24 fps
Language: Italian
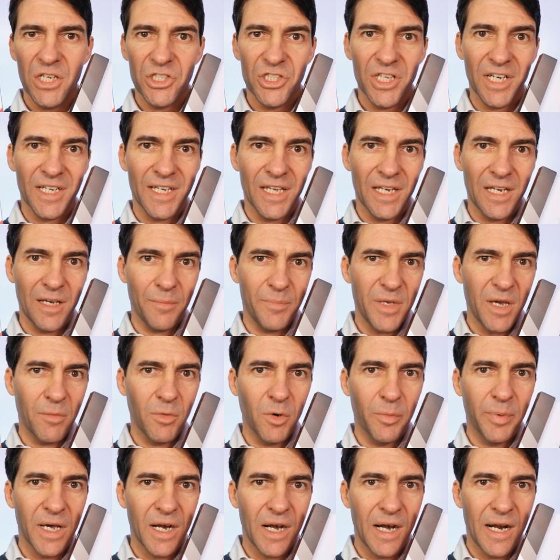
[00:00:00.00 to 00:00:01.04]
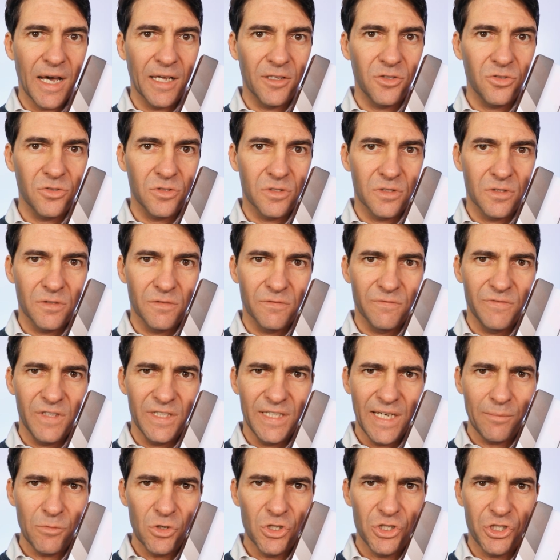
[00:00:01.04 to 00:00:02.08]
Ma già che ne abbiamo parlato,
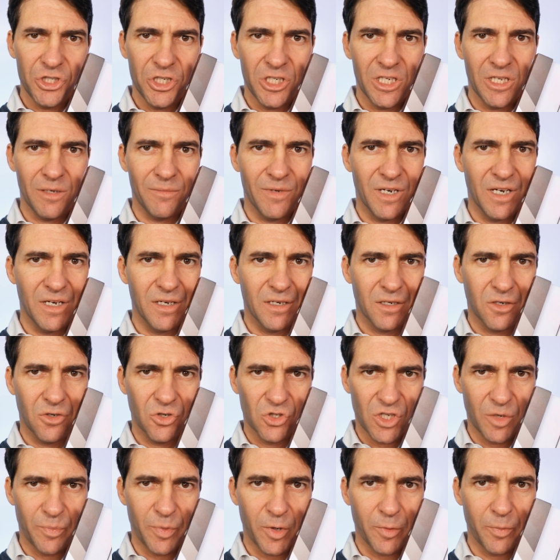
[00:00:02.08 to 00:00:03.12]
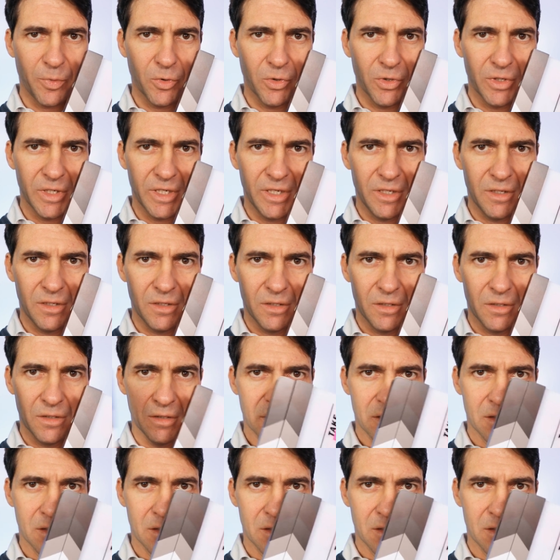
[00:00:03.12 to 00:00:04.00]
vediamo il cinema cosa propone.